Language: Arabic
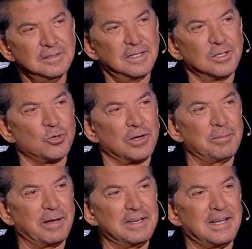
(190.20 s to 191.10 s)
طيب
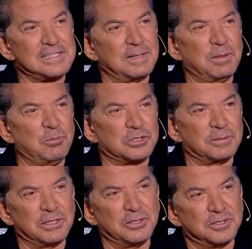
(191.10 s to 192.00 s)
الكورال بيغني احسن من
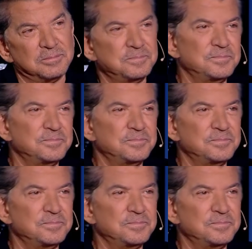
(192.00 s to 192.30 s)
المطرب اليوم